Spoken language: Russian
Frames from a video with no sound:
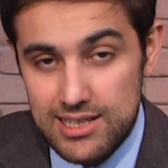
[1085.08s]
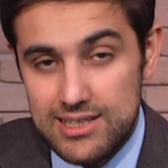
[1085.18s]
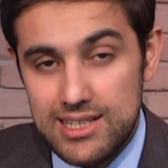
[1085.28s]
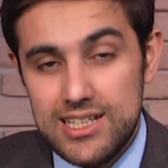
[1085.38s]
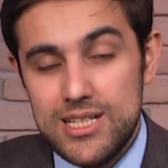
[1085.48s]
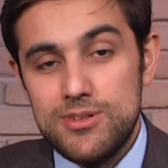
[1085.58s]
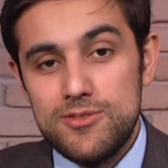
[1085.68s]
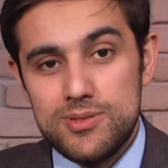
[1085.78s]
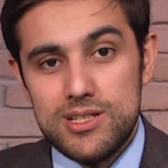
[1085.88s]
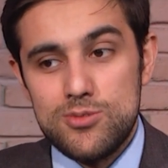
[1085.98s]
для
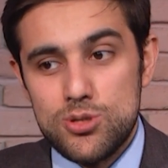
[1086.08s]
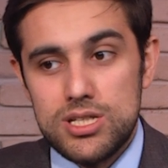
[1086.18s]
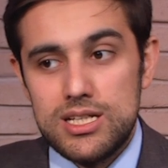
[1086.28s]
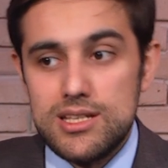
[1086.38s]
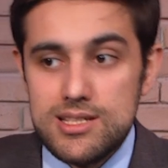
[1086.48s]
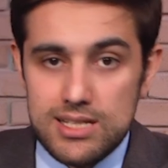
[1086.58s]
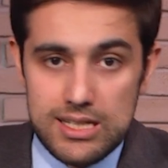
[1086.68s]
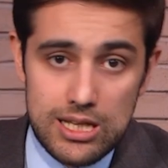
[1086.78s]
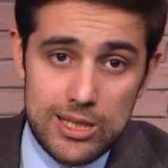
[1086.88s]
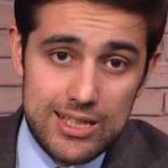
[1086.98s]
талибов, потому что они
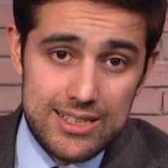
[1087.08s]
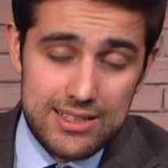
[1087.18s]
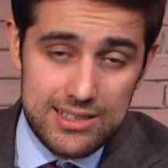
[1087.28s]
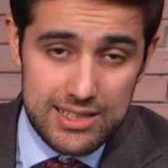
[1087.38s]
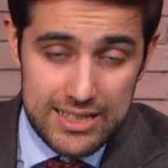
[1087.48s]
страдают от э,